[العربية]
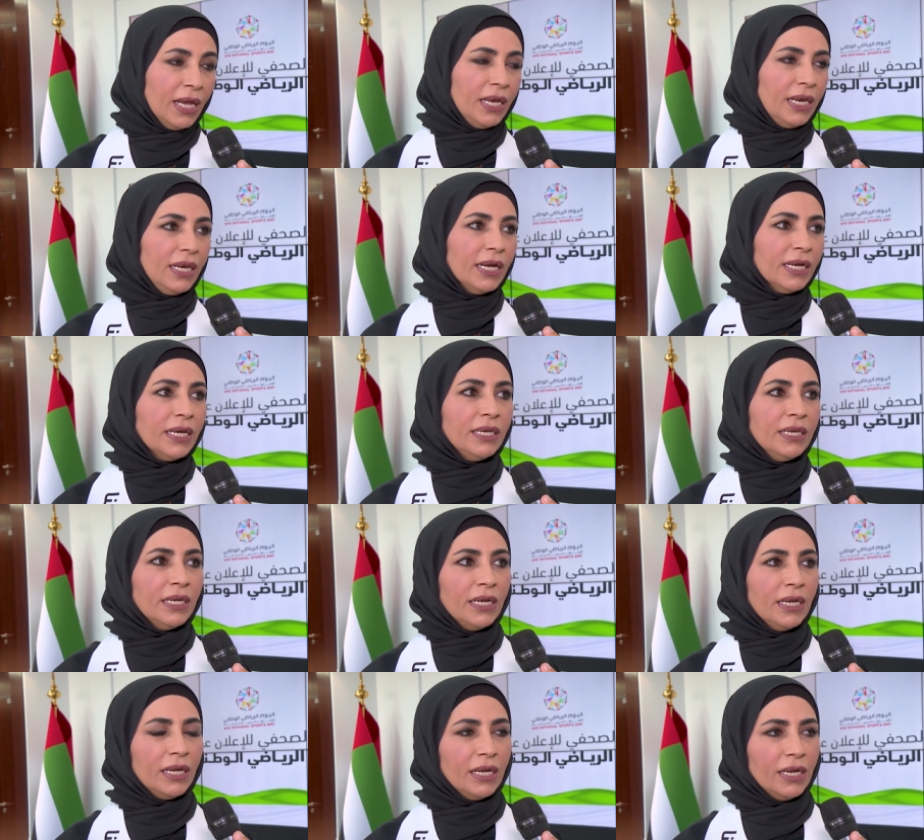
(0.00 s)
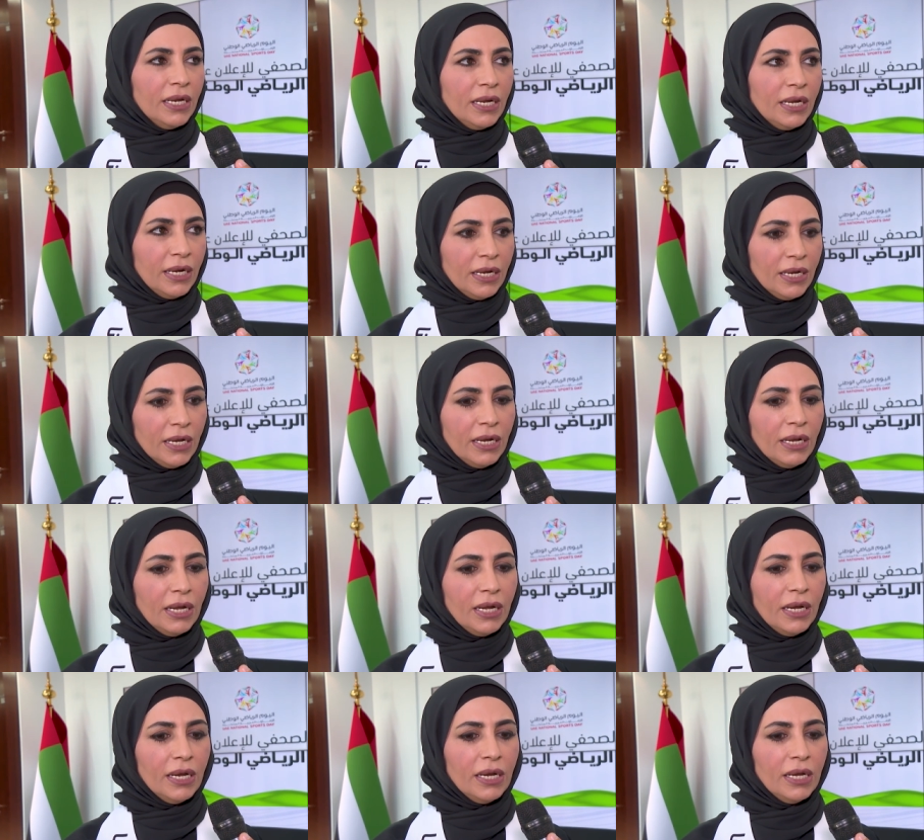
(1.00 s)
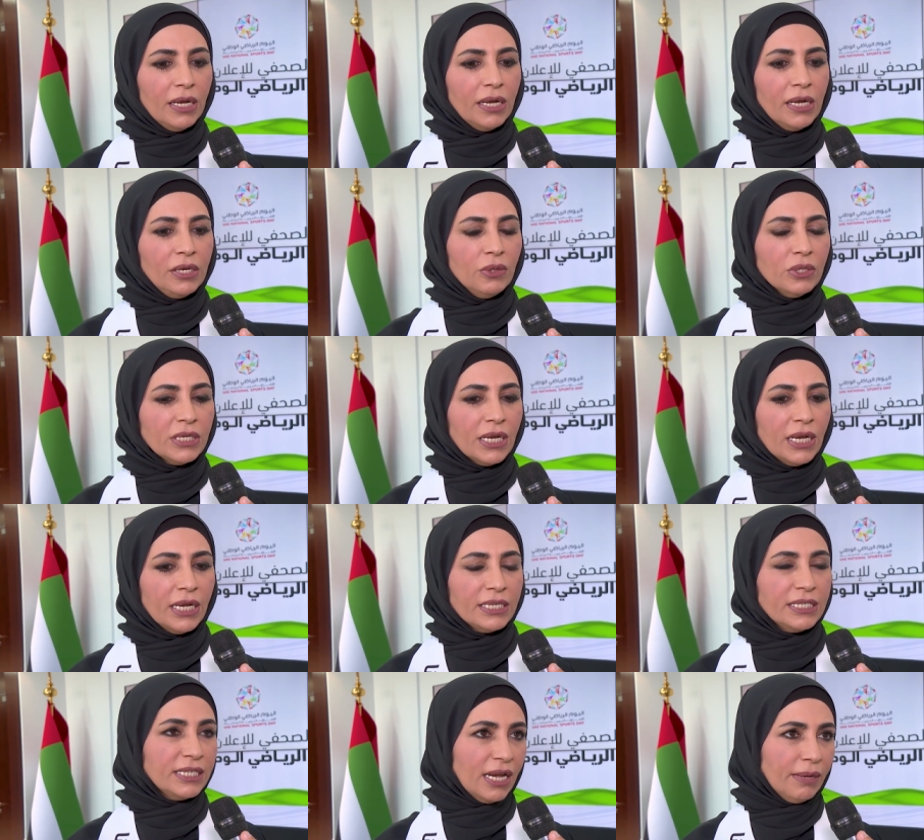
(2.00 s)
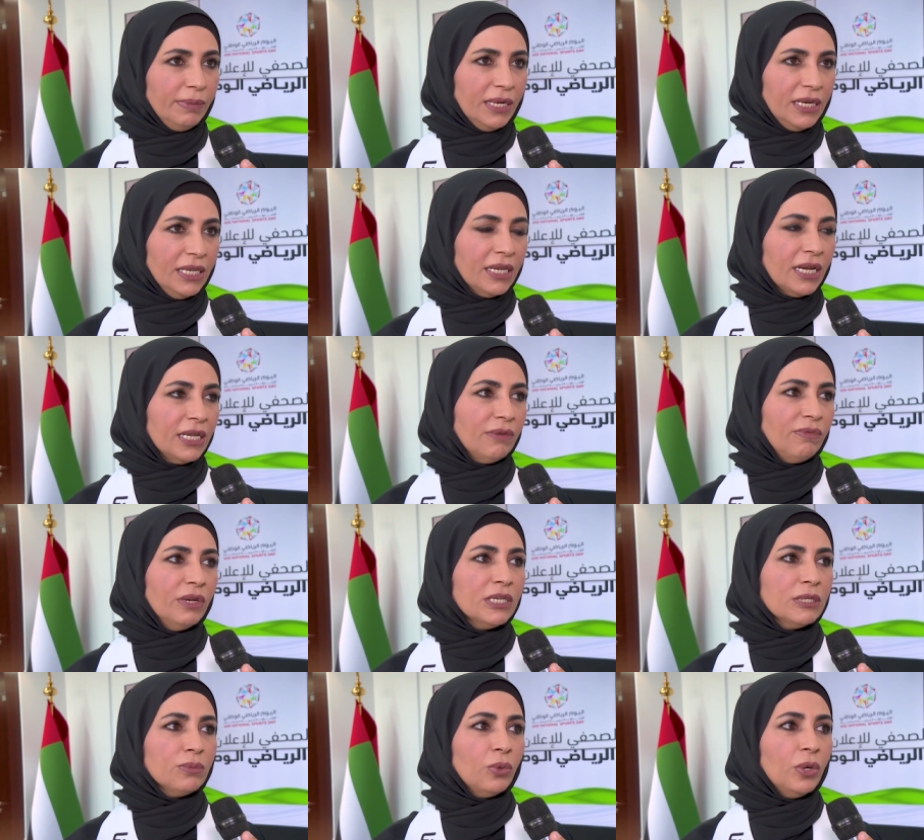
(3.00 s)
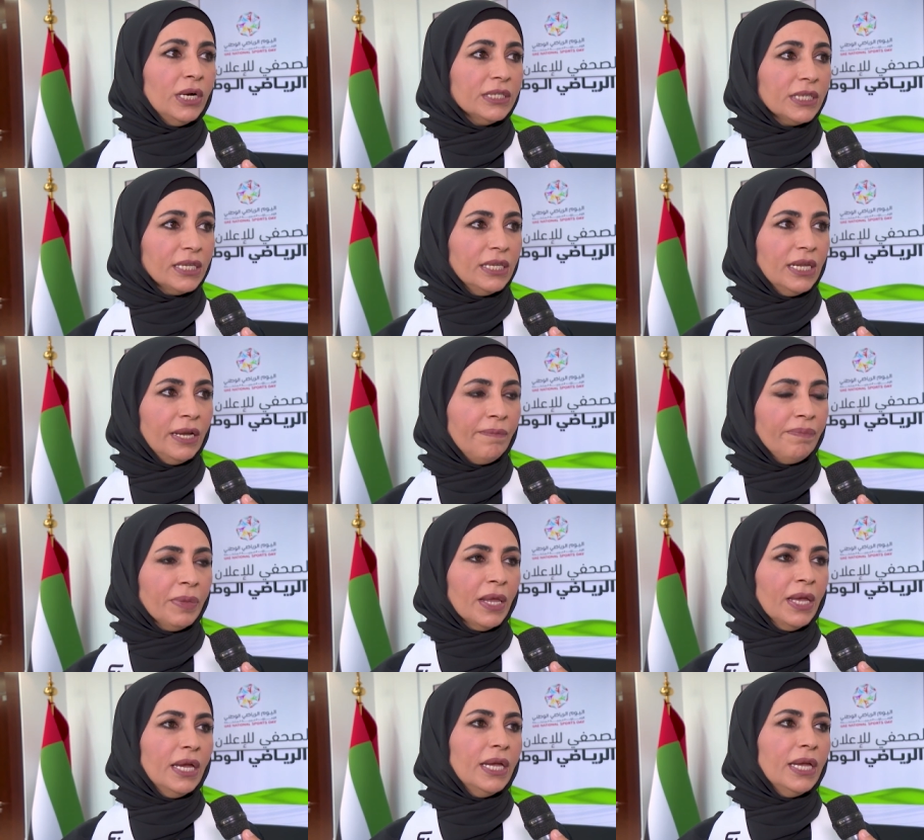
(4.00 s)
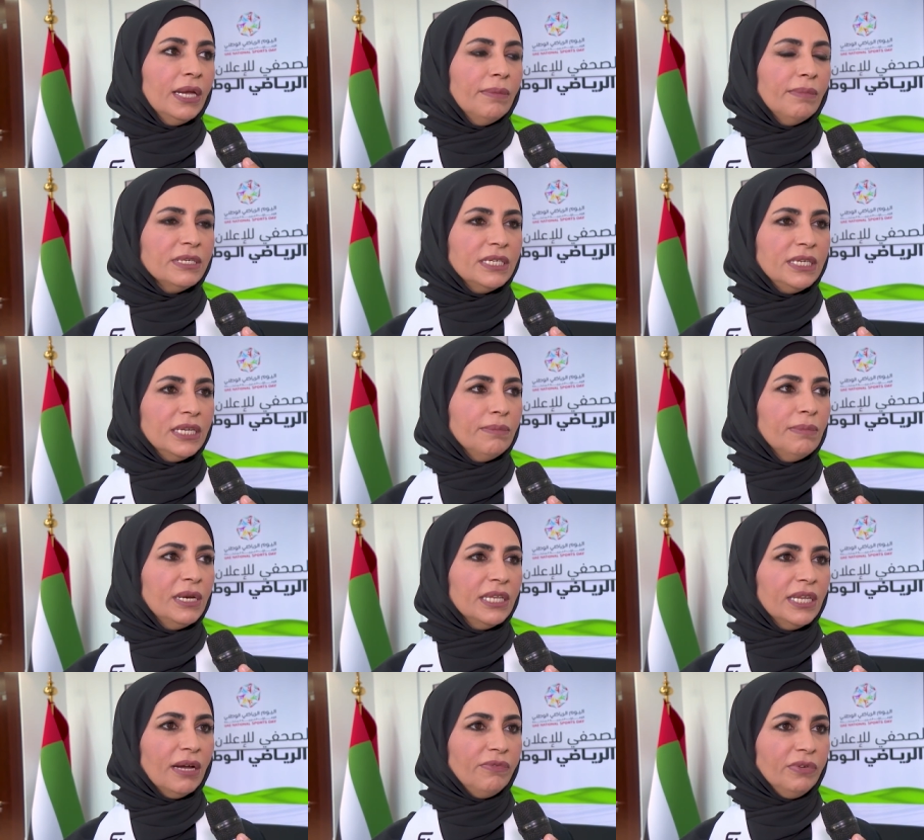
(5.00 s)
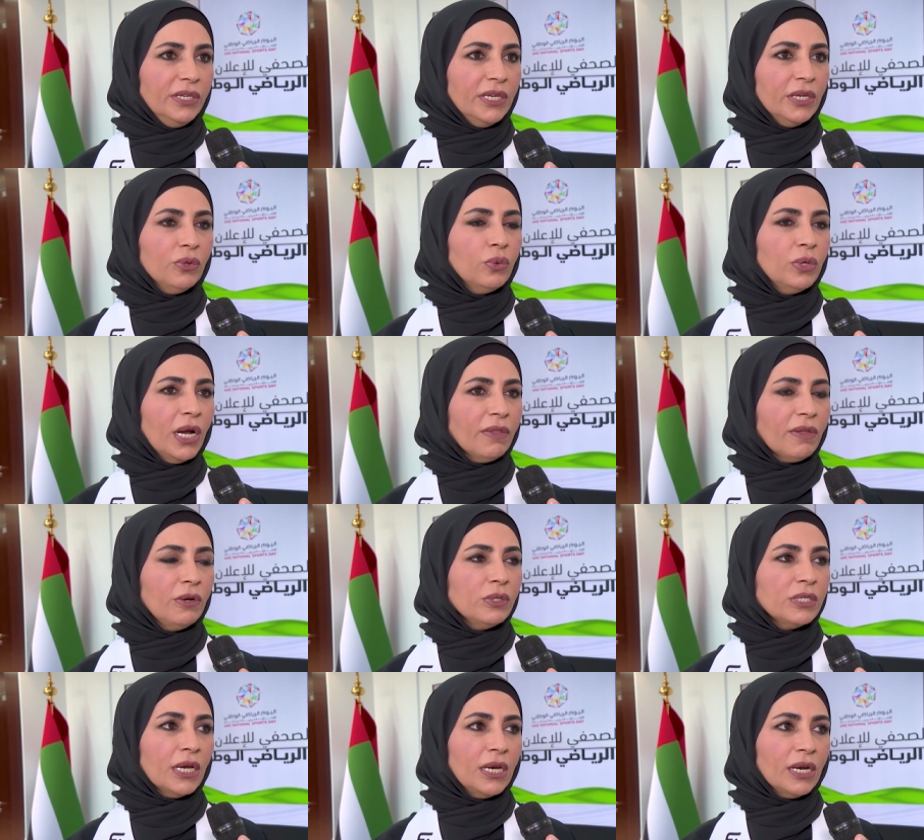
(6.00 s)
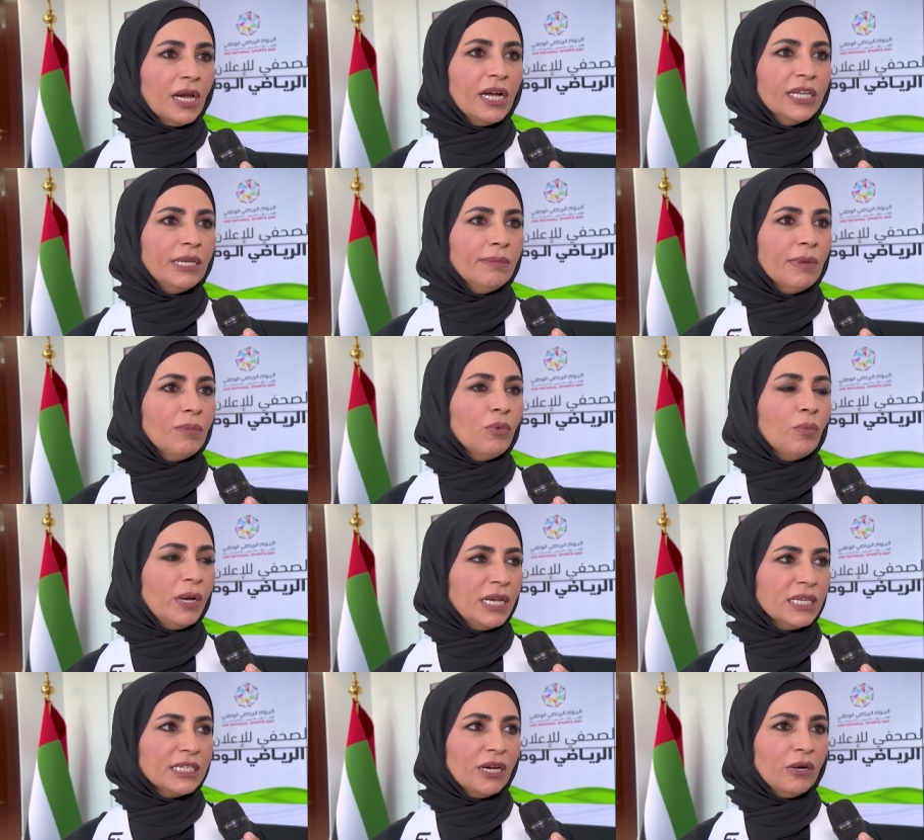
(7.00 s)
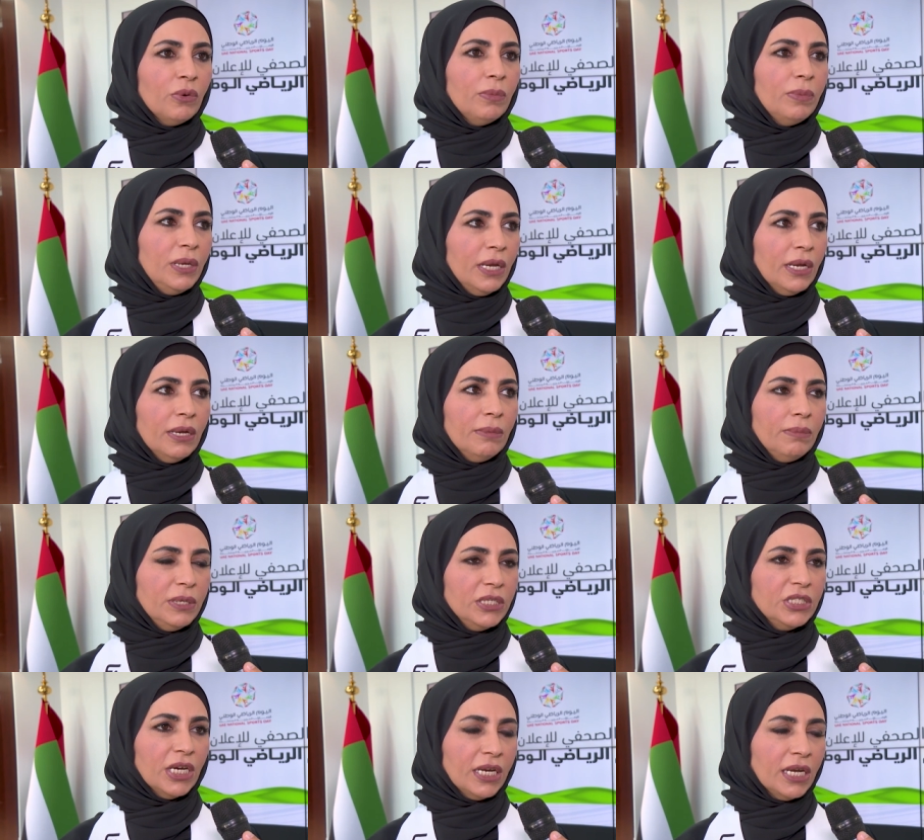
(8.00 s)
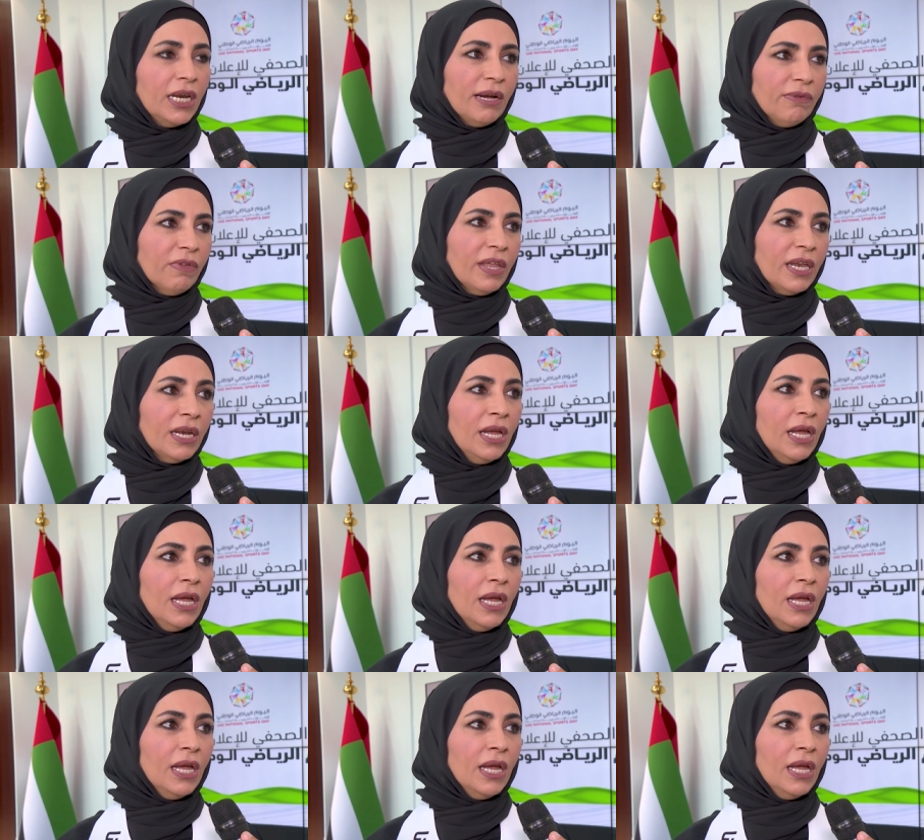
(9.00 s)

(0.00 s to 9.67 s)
لكن النسخة السابعة اللي كانت في إكسبو أعطتنا مزيد من الدافعية تكون أيضا النسخ القادمة مميزة وبشكل أفضل